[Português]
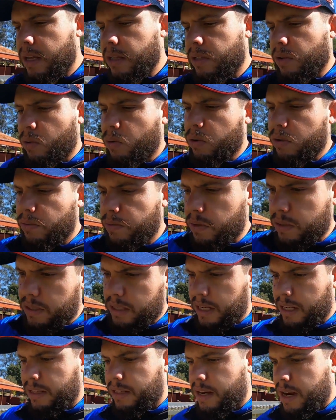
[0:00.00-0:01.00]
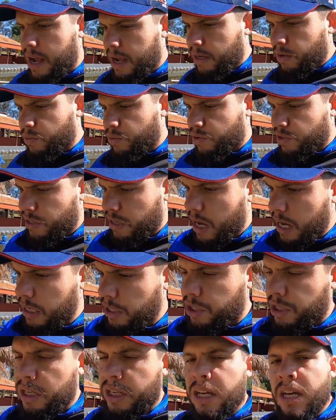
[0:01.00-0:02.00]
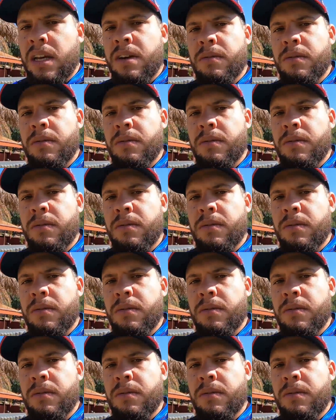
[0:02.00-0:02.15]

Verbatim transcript: Então quando você entrar aí no site,